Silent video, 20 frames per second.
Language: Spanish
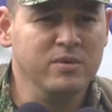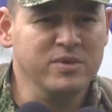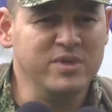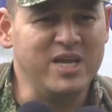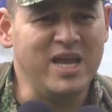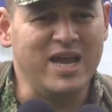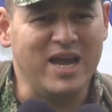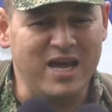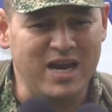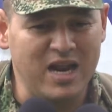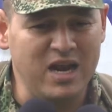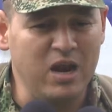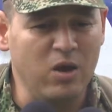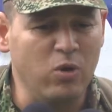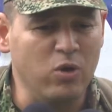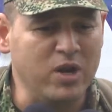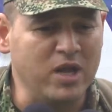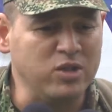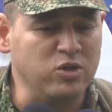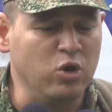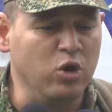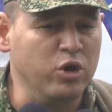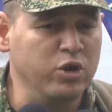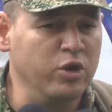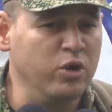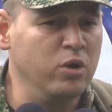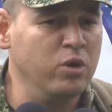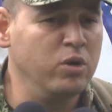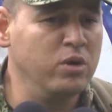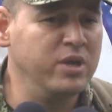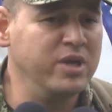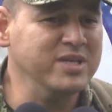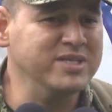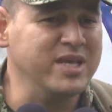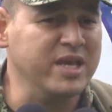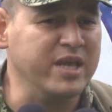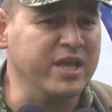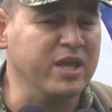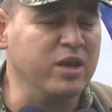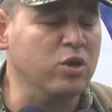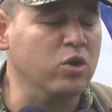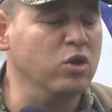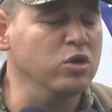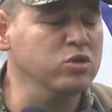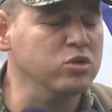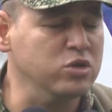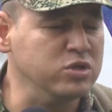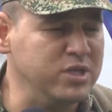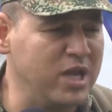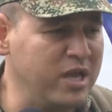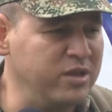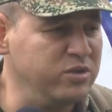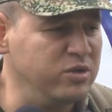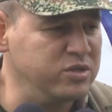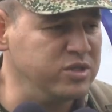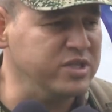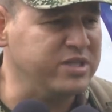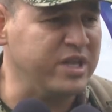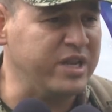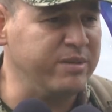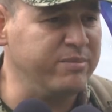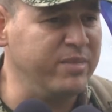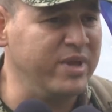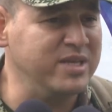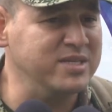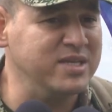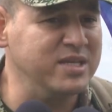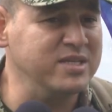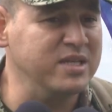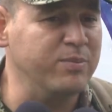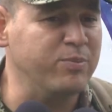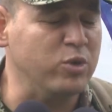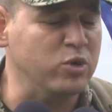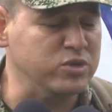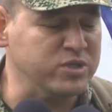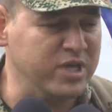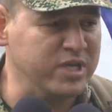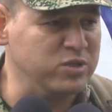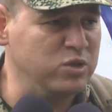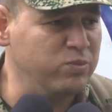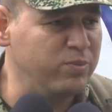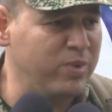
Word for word: llegar al laboratorio y seguir con dos años y tres meses de proceso